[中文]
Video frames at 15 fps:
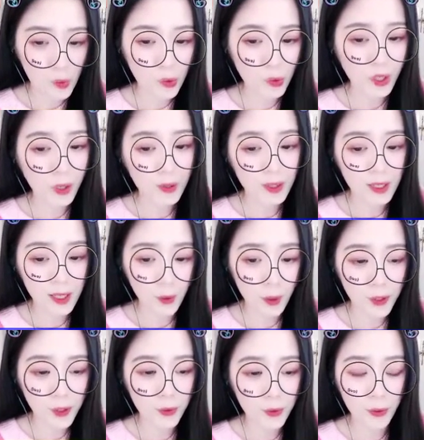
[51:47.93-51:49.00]
吴成功
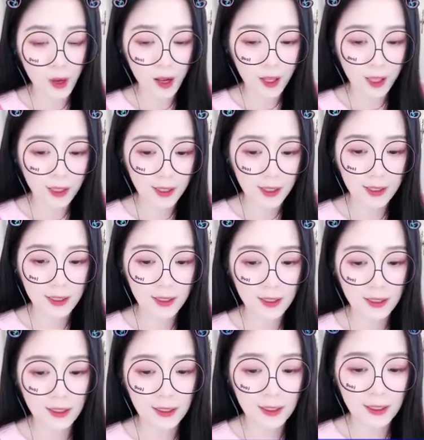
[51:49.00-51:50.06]
参天大树
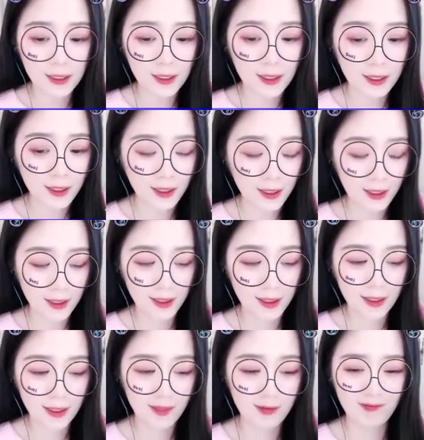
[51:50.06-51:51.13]
随夜风呼
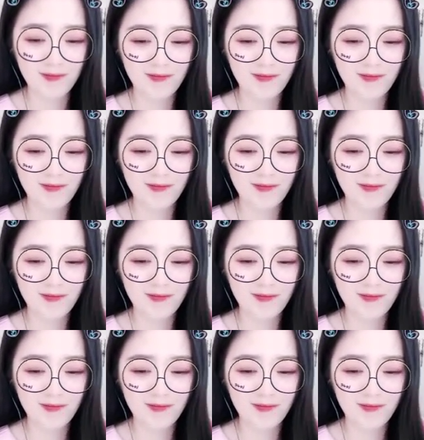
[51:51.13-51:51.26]
啸，